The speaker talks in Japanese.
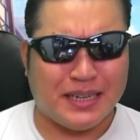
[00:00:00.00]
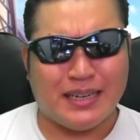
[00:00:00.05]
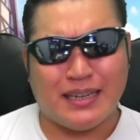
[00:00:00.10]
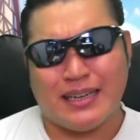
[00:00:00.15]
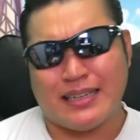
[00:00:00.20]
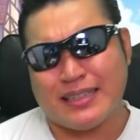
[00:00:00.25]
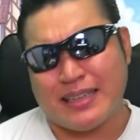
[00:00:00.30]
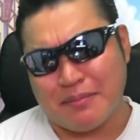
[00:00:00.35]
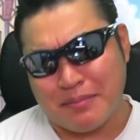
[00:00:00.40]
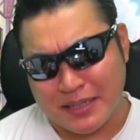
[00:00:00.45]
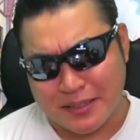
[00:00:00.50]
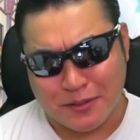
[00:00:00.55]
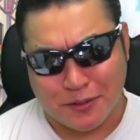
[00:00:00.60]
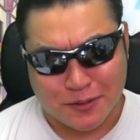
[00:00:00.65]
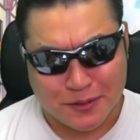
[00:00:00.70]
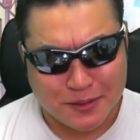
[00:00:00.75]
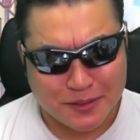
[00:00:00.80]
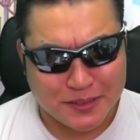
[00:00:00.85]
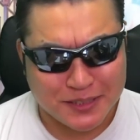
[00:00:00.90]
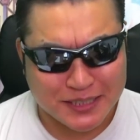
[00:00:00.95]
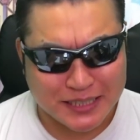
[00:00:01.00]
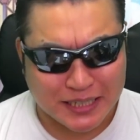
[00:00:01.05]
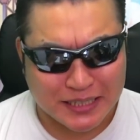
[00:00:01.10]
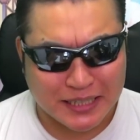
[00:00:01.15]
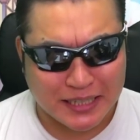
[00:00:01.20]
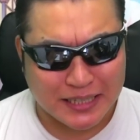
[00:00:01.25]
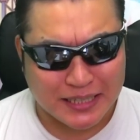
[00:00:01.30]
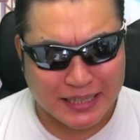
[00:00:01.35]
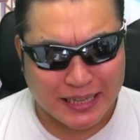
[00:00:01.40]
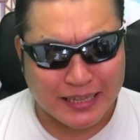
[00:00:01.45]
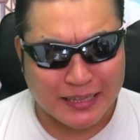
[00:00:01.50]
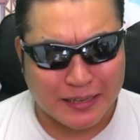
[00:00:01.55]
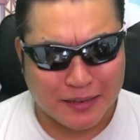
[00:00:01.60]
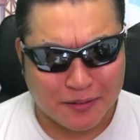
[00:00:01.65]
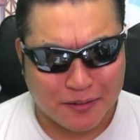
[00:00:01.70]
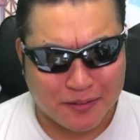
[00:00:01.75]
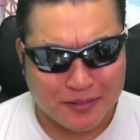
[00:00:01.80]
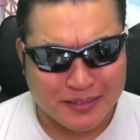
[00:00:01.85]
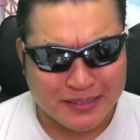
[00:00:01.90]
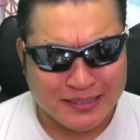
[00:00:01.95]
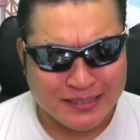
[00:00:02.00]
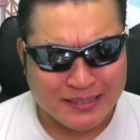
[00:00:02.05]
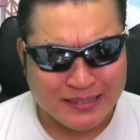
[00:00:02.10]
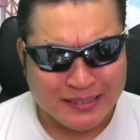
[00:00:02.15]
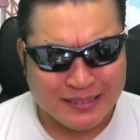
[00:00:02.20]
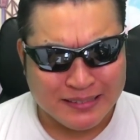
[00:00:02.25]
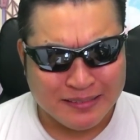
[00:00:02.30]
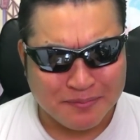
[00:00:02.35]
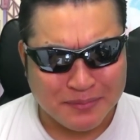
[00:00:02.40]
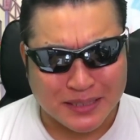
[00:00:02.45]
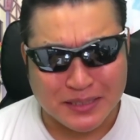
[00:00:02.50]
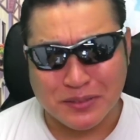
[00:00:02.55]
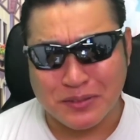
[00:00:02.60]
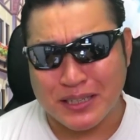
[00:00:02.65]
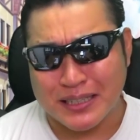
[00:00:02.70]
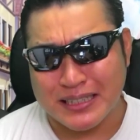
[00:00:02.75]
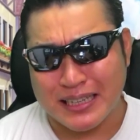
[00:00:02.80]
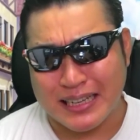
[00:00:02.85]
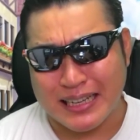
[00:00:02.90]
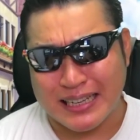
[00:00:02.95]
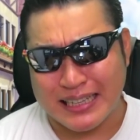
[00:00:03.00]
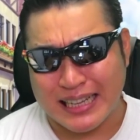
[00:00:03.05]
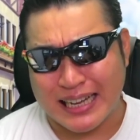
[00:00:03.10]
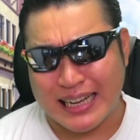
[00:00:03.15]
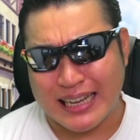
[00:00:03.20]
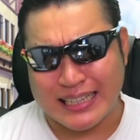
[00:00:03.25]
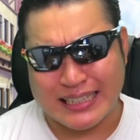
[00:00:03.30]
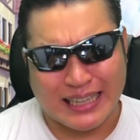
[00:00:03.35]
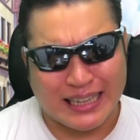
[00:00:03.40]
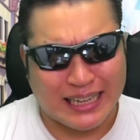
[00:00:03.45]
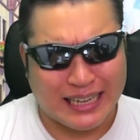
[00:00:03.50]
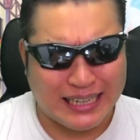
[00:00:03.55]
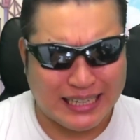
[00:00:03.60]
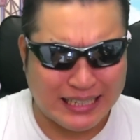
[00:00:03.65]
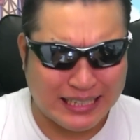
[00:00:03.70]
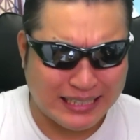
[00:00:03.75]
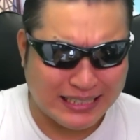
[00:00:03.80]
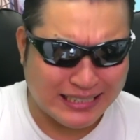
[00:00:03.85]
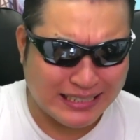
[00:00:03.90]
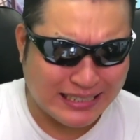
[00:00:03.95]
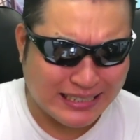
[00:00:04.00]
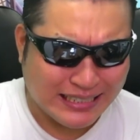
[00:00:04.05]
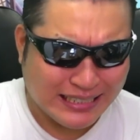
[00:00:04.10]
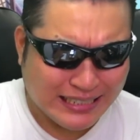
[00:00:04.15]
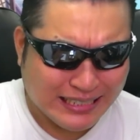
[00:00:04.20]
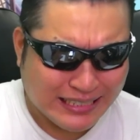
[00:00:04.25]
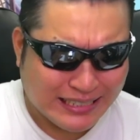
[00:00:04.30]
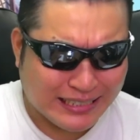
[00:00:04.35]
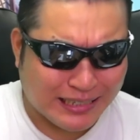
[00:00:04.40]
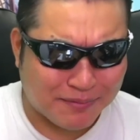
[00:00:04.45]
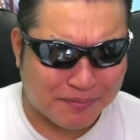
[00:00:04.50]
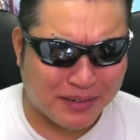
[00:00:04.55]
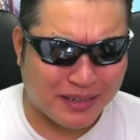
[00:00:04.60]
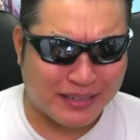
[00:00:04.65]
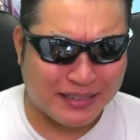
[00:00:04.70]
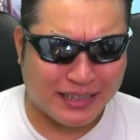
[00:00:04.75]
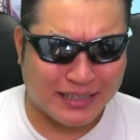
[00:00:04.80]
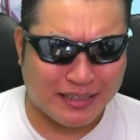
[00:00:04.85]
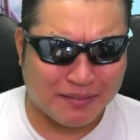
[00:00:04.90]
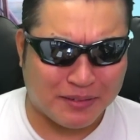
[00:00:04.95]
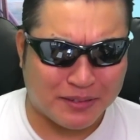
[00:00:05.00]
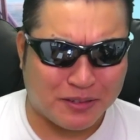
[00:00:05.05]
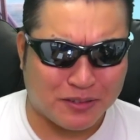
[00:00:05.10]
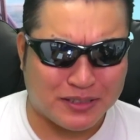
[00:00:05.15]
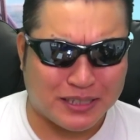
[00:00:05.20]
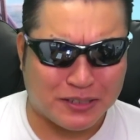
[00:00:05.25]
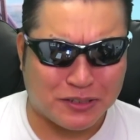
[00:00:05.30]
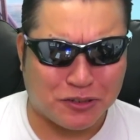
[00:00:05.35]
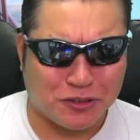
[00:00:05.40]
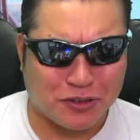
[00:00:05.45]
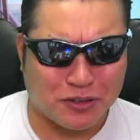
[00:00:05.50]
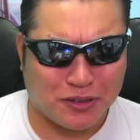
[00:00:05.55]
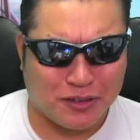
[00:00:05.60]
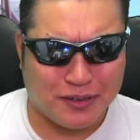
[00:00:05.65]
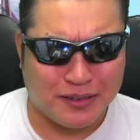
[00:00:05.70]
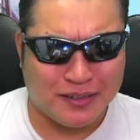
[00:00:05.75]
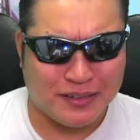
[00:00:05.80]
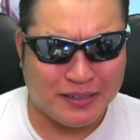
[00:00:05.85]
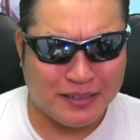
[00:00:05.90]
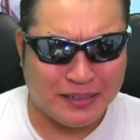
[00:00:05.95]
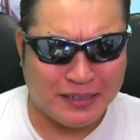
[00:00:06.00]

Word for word: まあ、頭一つしか出てないけど、満足感だけえな。ただ、3万円で頭一つはちょっと、